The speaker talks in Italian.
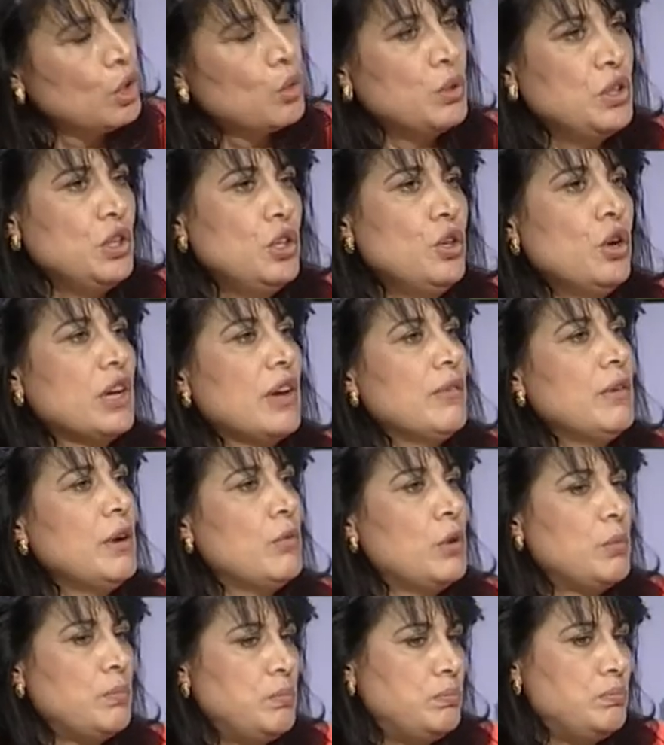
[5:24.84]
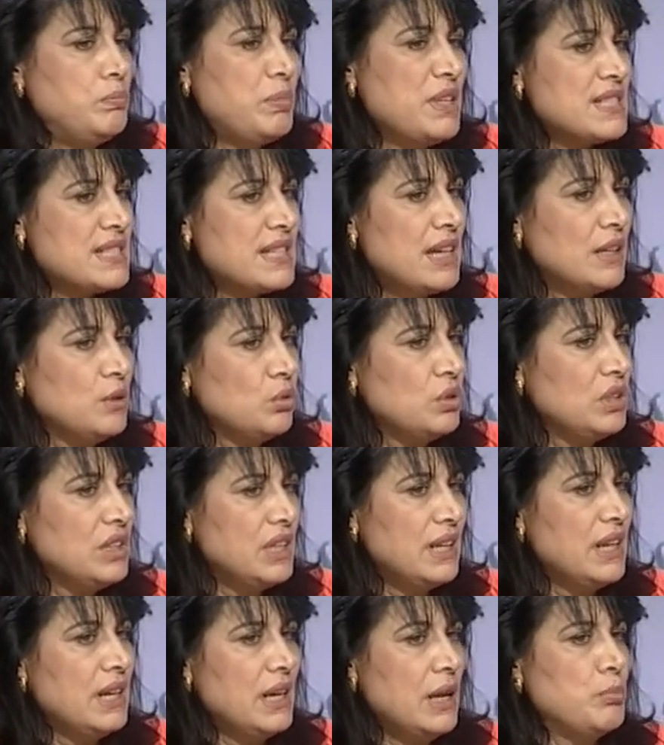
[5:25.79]
Quindi certo. io che avevo pensato di
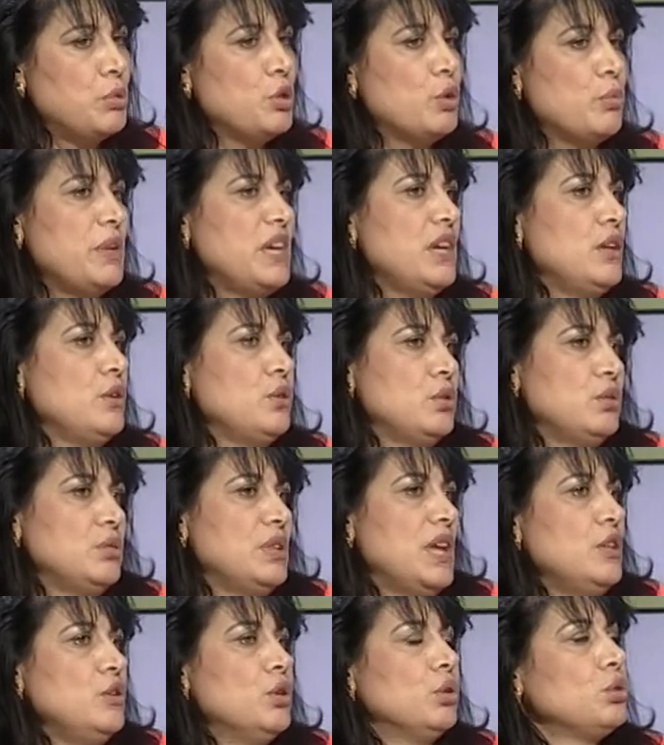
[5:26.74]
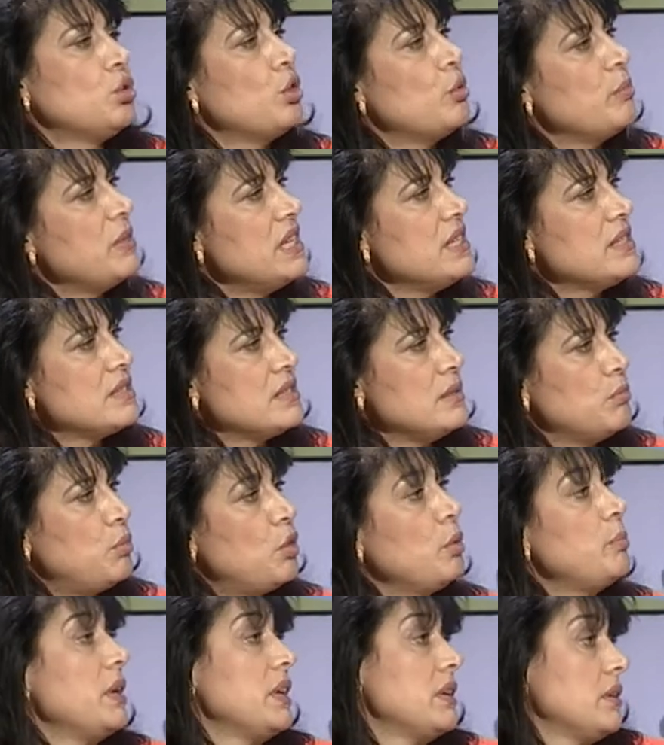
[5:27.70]
tenerla più o meno dagli otto mesi in
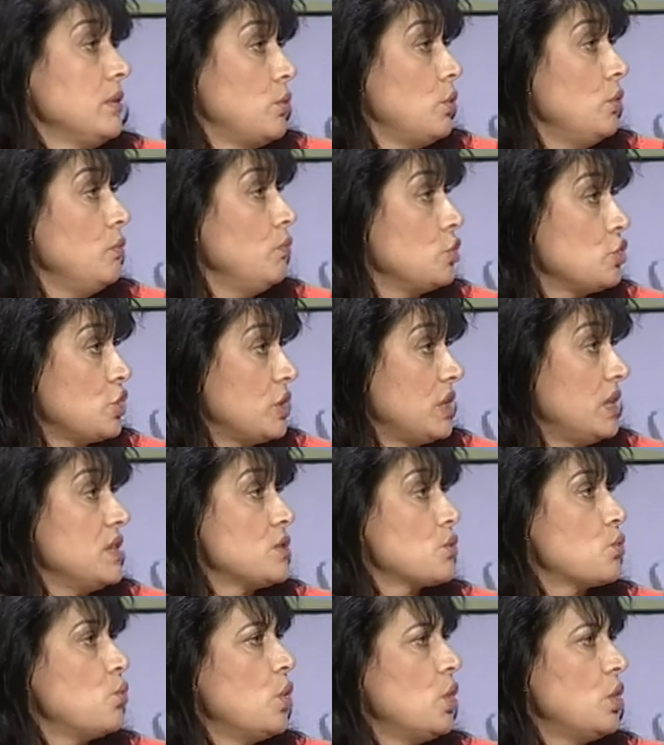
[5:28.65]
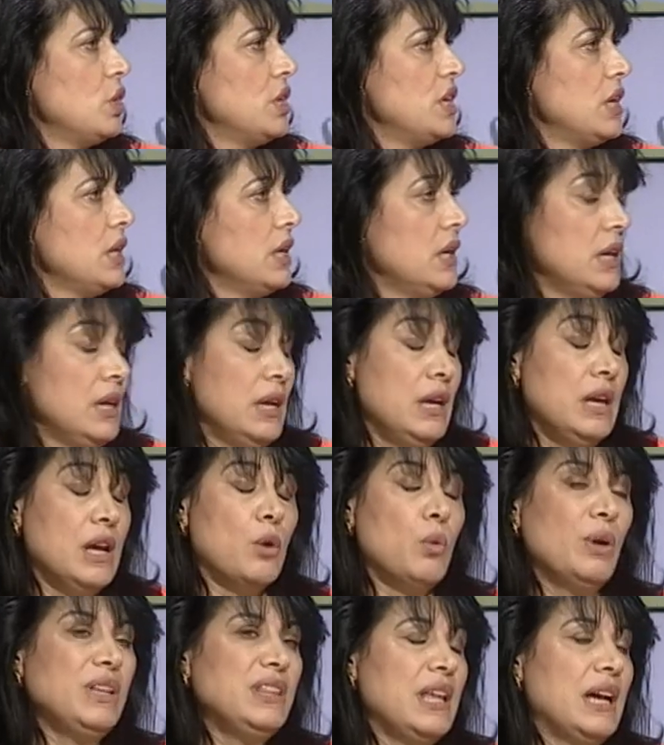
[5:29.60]
poi per coinvolgere le scuole
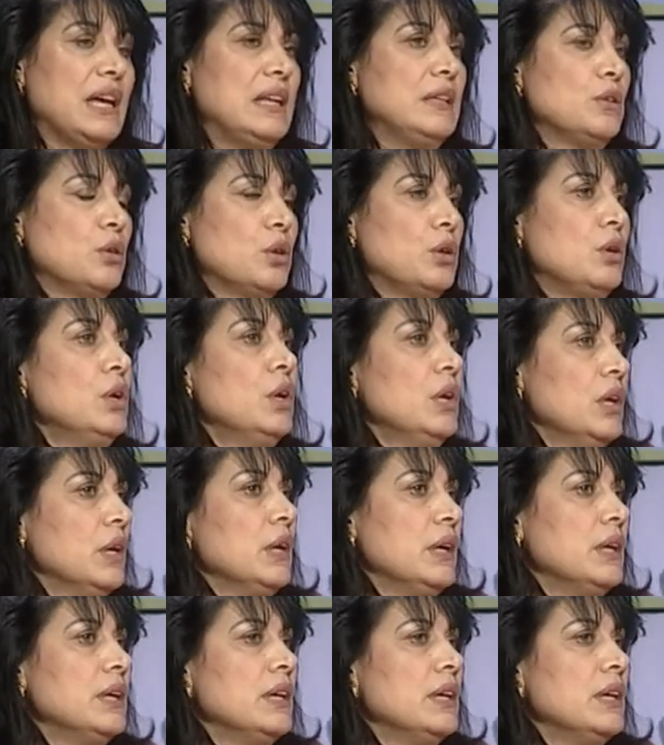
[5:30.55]
e quant'altro,